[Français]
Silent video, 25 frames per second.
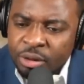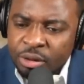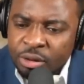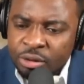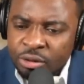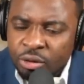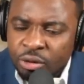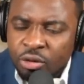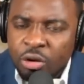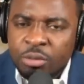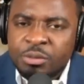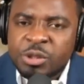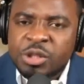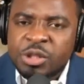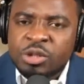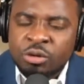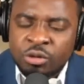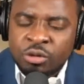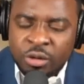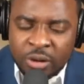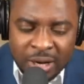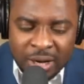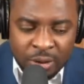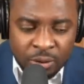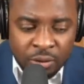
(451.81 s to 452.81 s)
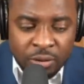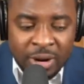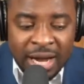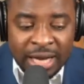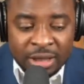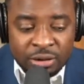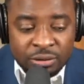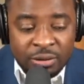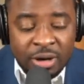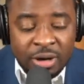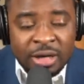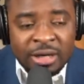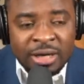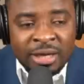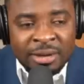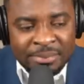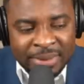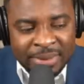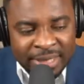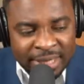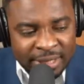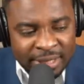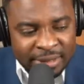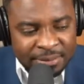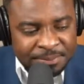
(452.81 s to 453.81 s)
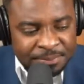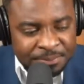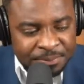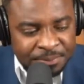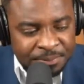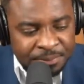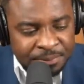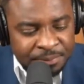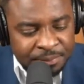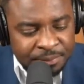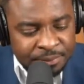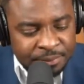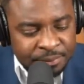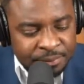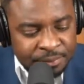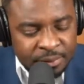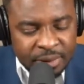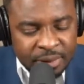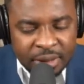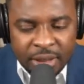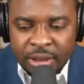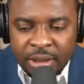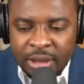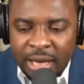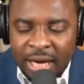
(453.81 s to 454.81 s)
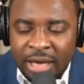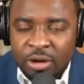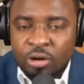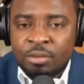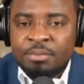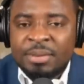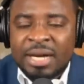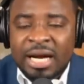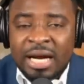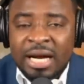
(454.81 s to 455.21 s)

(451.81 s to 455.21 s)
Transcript: une commission obligatoire dans mais alors